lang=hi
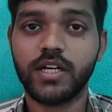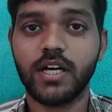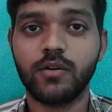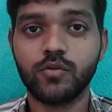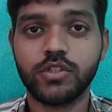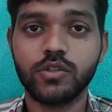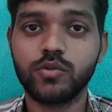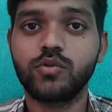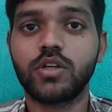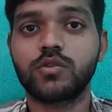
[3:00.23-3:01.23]
पढ़ाया है
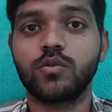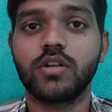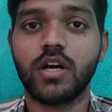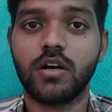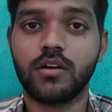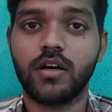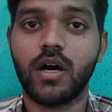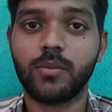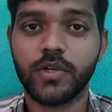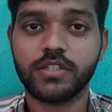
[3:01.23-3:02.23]
उसी गुरु का तुलना
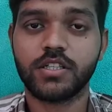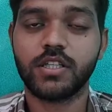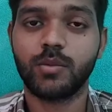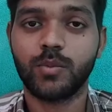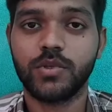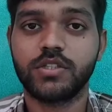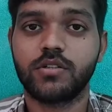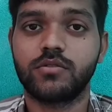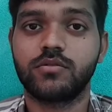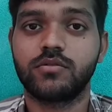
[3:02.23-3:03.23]
आप कर सकते हैं विपिन
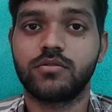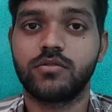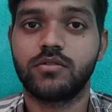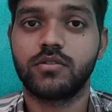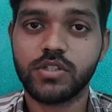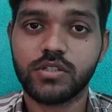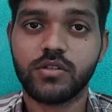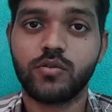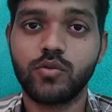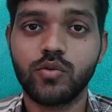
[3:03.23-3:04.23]
सर को क्योंकि
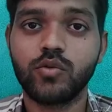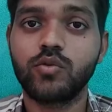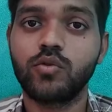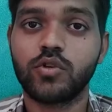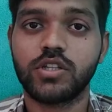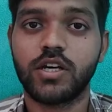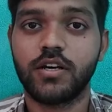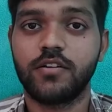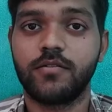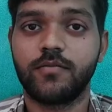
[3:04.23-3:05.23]
गुरु गुरु
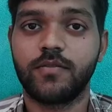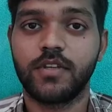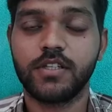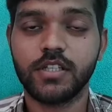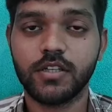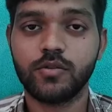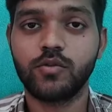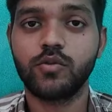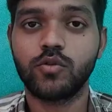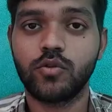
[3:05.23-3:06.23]
होता है इसीलिए
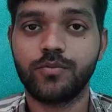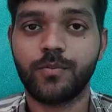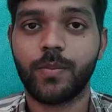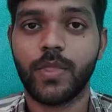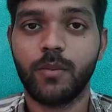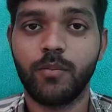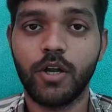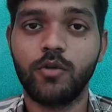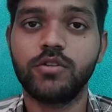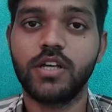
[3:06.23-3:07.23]
गुरु को
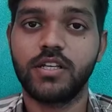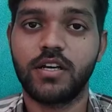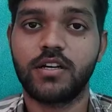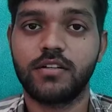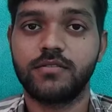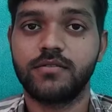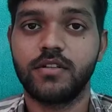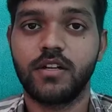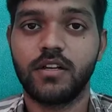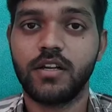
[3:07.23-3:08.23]
वैल्यू दिया जाएगा
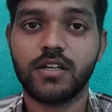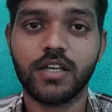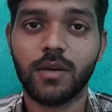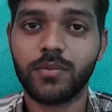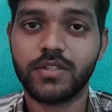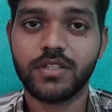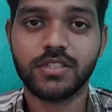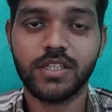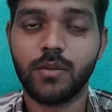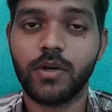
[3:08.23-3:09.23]
ना कि आप
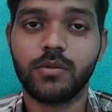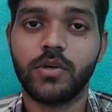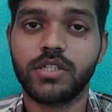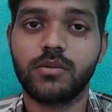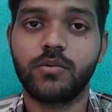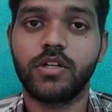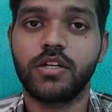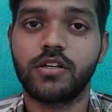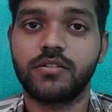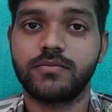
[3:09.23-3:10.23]
किसी अभद्र भाषा में
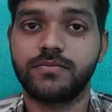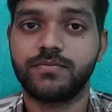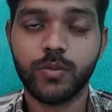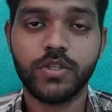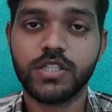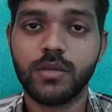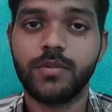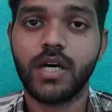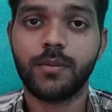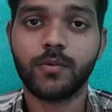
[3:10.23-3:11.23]
बोलिएगा और विपिन
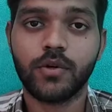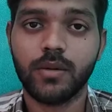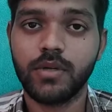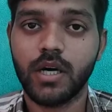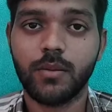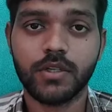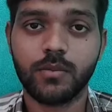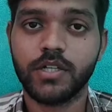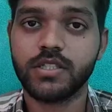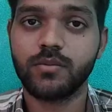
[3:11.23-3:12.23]
सर भी आपको कभी
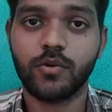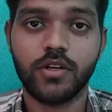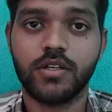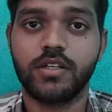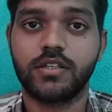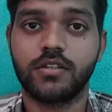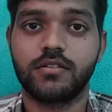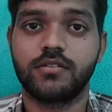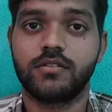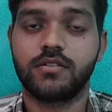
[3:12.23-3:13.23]
अभद्र भाषा बोला नहीं
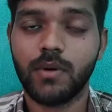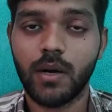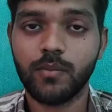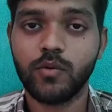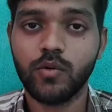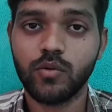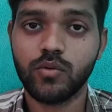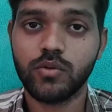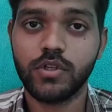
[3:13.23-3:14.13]
था जब आपको